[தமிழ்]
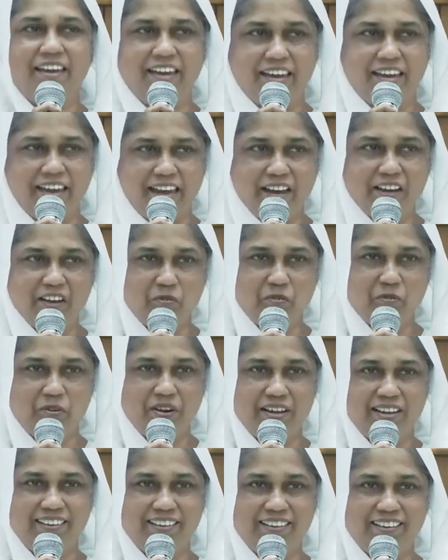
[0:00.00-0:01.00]

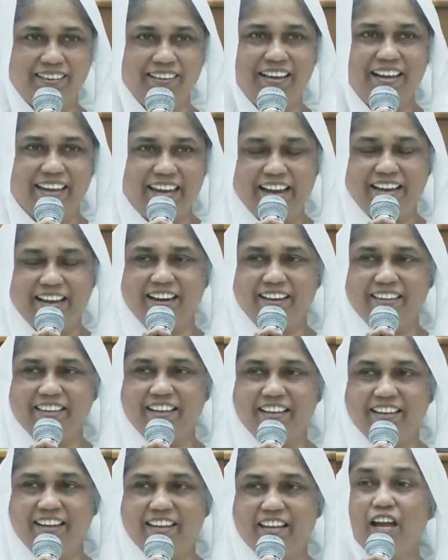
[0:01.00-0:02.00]
கேட்கக்கூடாது
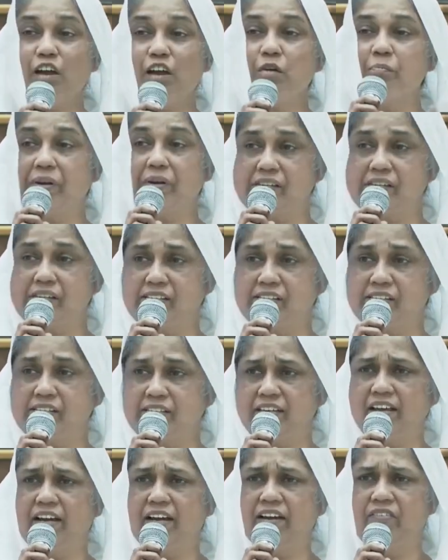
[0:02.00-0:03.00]
கேட்குறதுல தான்
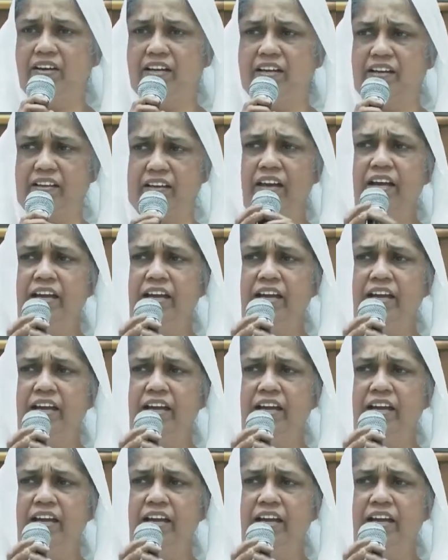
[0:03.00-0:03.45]
பிரச்சனைகள் வருகிறது